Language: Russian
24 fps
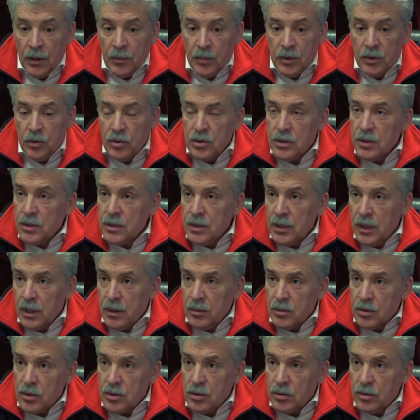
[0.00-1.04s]
мы точно
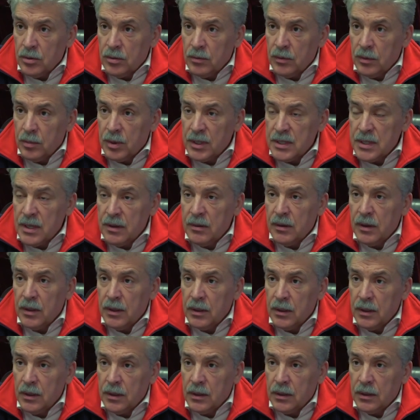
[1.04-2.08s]
знаем, что в
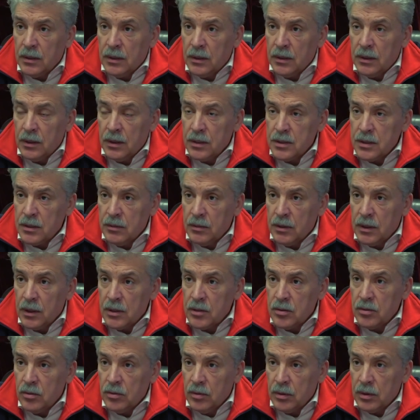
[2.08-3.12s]
образовании Ленинского
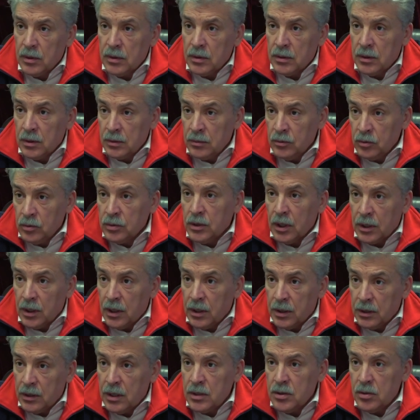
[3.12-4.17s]
городского округа ну, такая
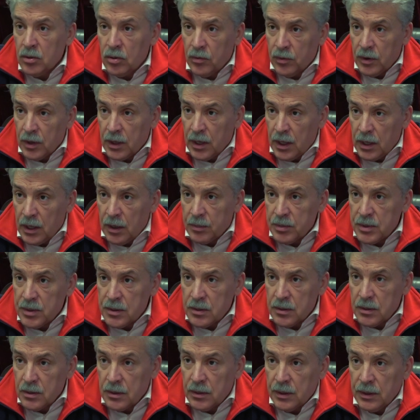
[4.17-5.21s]
катастрофа, коллапс.
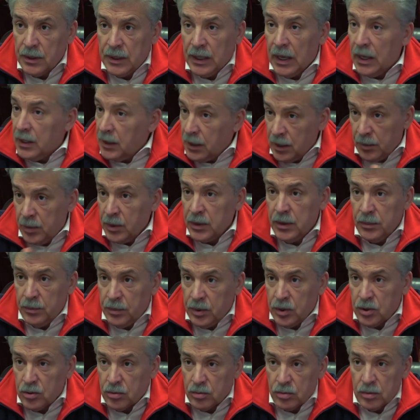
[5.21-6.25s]
И они об этом
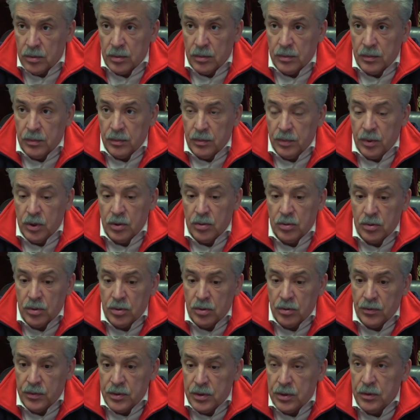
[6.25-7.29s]
пишут. Пишут,
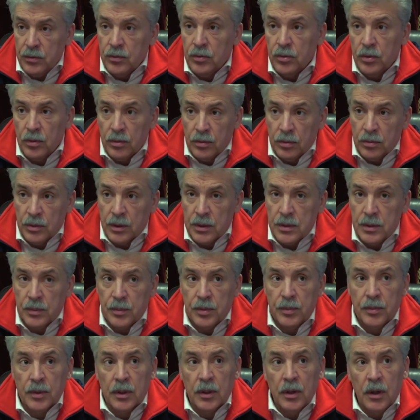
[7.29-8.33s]
что всего у нас,
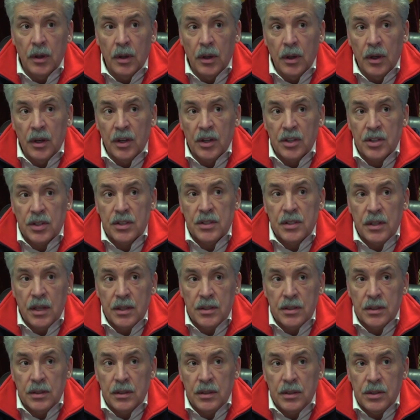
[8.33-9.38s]
например,
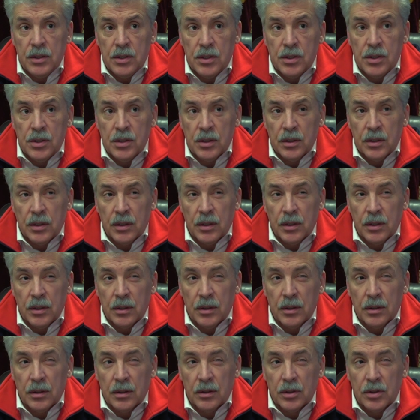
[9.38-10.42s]
16 600
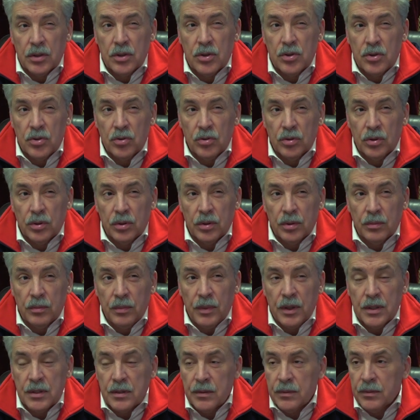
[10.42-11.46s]
э,
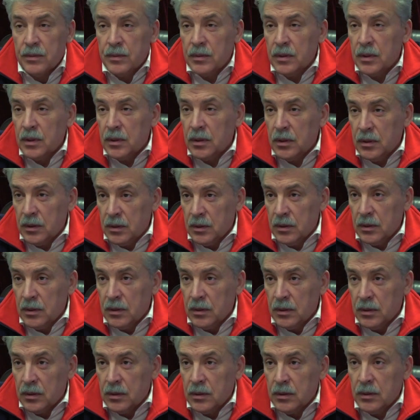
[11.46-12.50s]
мест
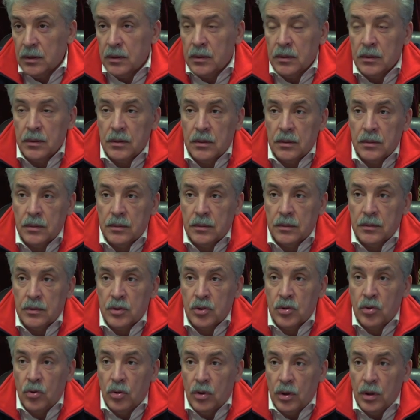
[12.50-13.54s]
э, в
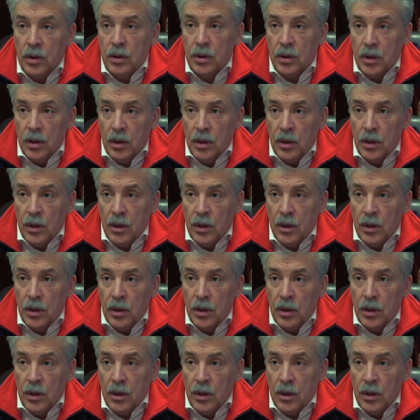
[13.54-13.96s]
школах,